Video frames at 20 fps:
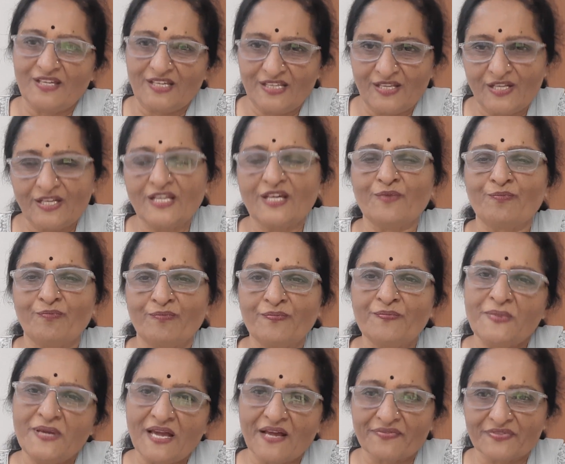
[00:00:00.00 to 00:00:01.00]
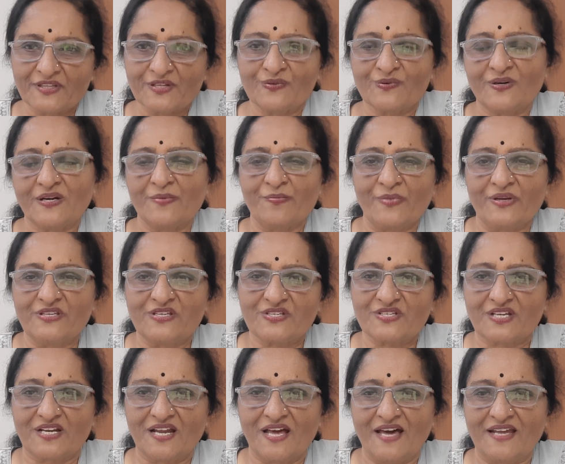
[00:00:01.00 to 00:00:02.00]
ఇది నీ మీ అందరికి కూడా మంచి
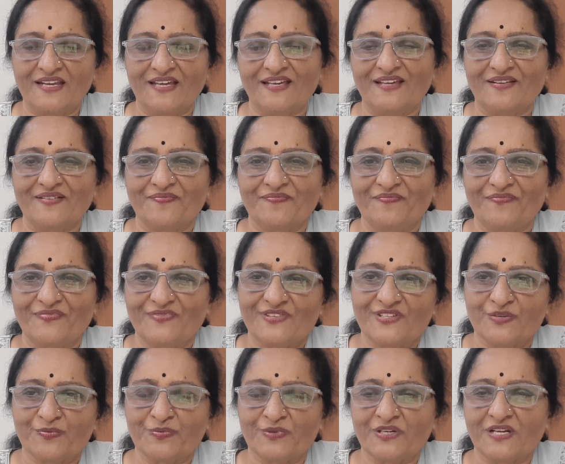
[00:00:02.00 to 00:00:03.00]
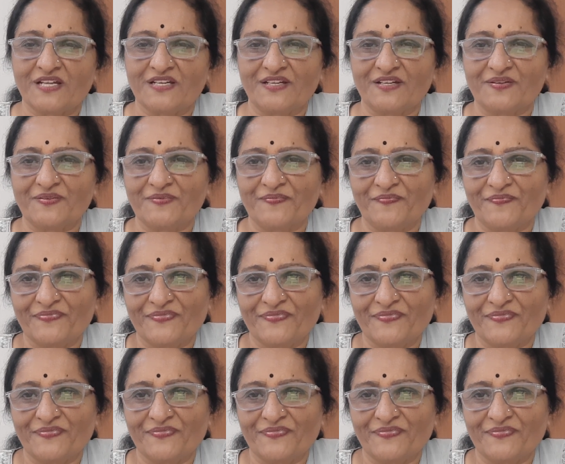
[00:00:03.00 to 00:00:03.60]
సలహానే చెప్తున్నాను నేను